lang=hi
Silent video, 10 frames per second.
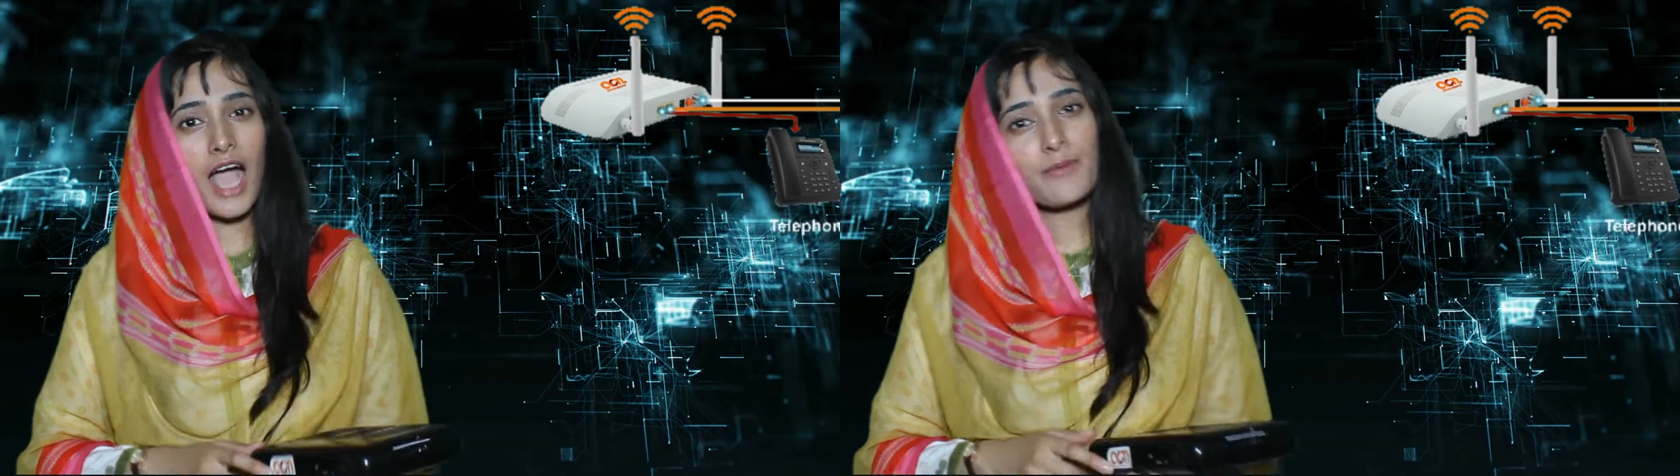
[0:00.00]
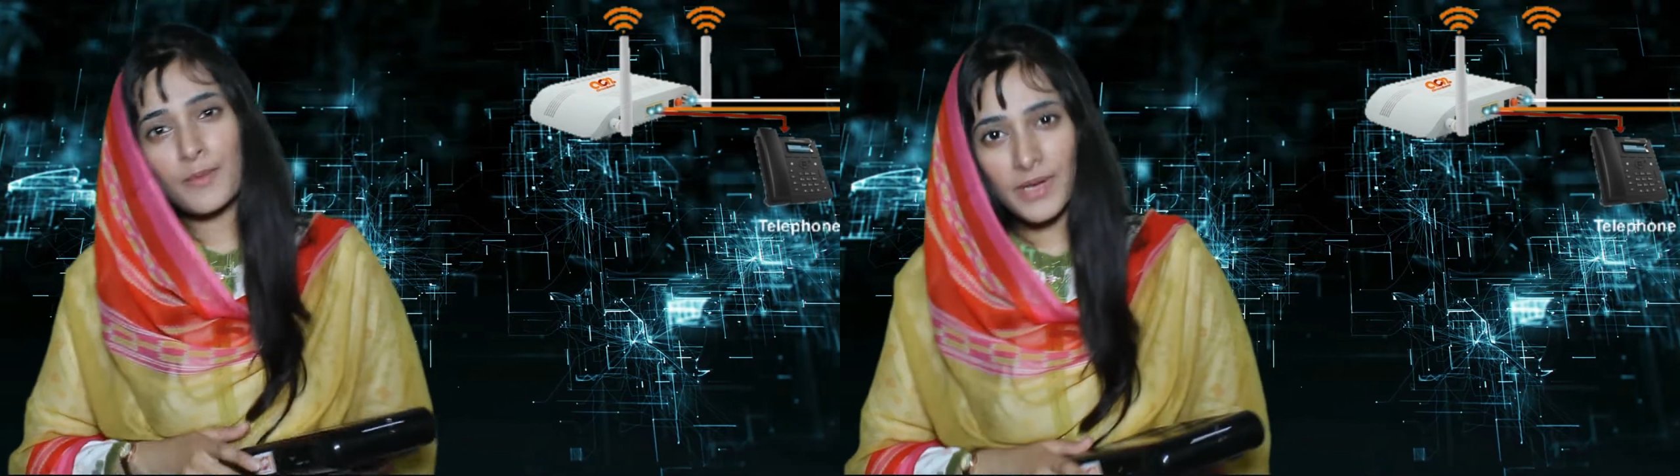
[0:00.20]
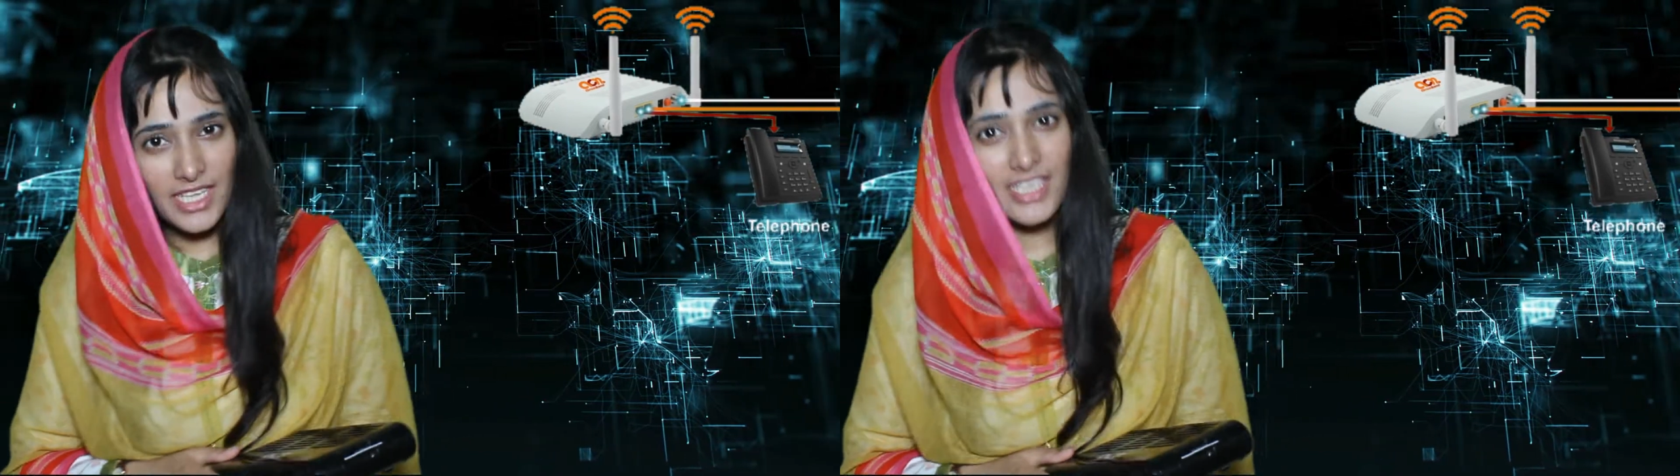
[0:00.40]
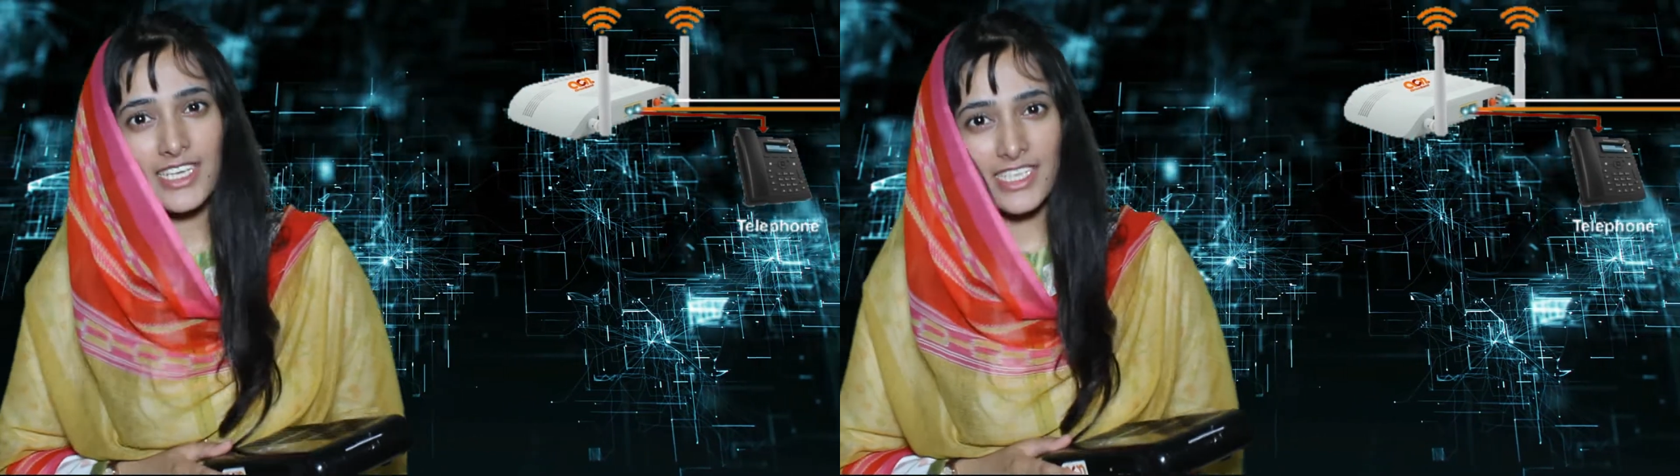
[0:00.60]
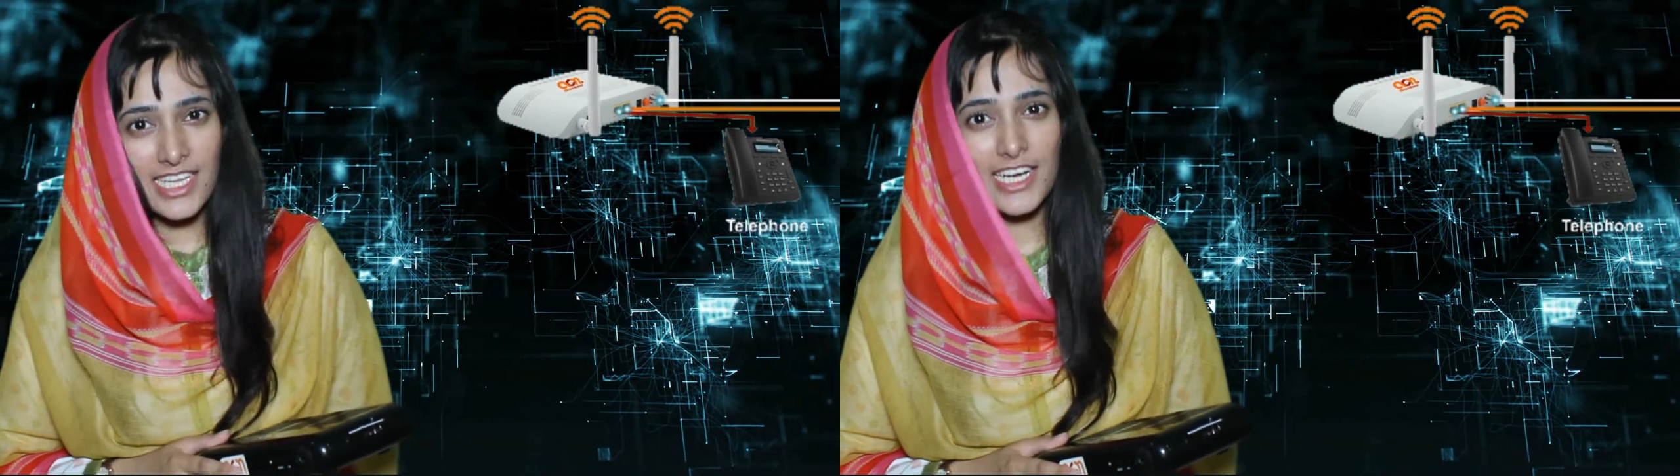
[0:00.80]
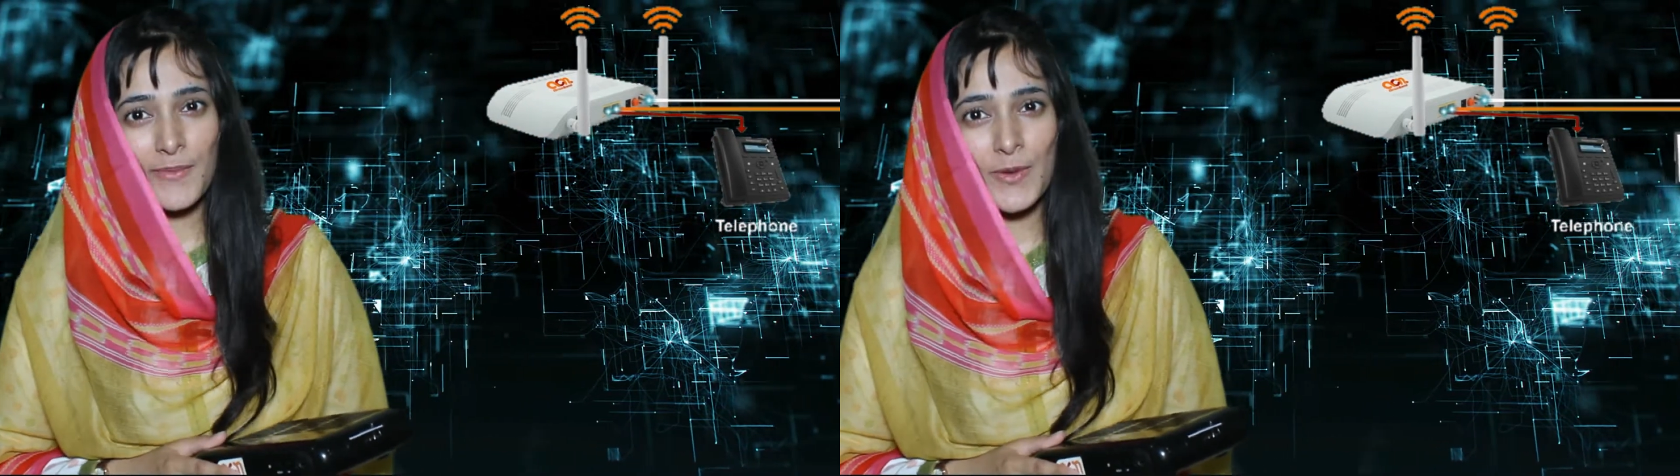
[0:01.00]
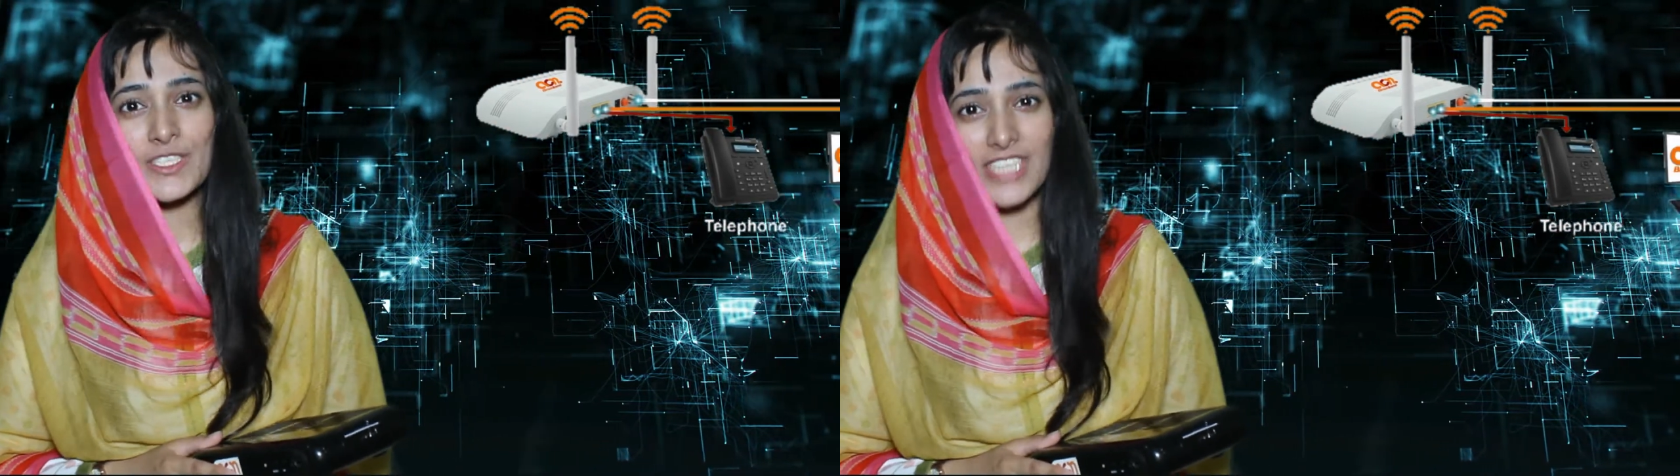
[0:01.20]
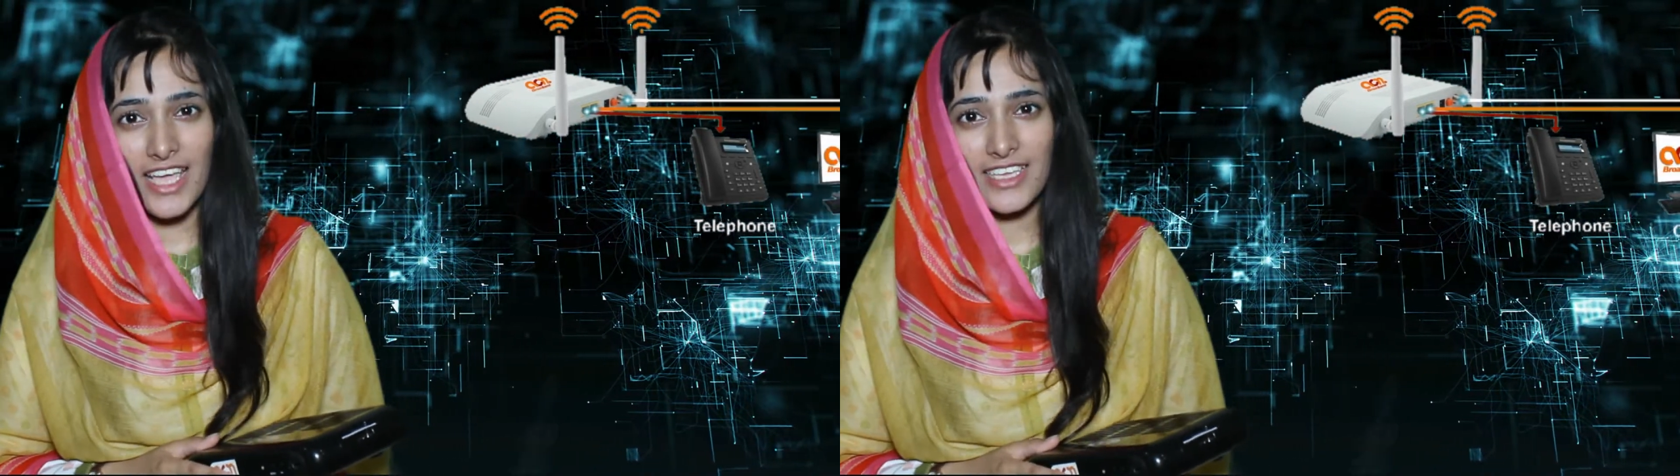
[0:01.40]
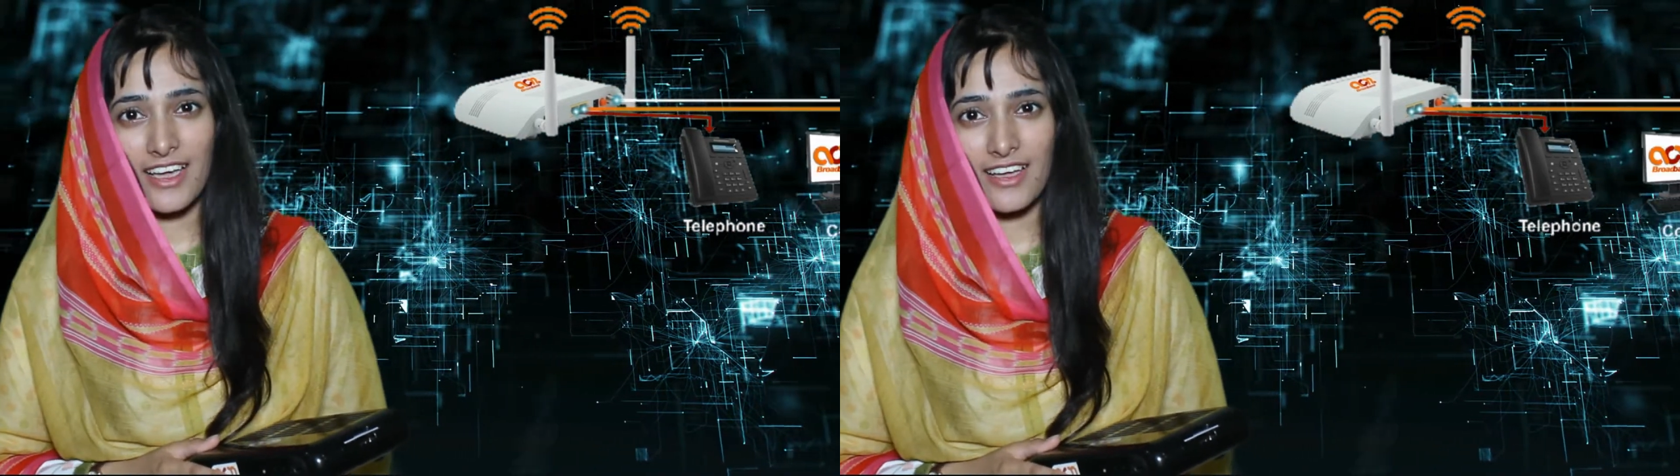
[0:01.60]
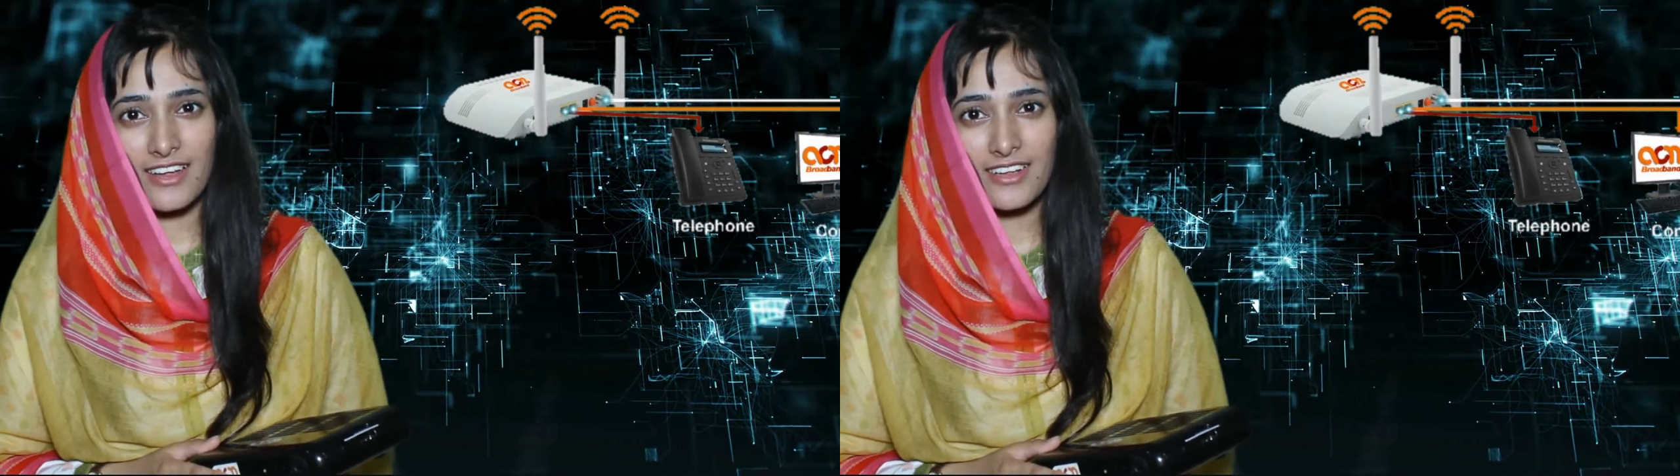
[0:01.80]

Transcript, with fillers: आपको पता ही नहीं कि सेटअप बॉक्स है क्या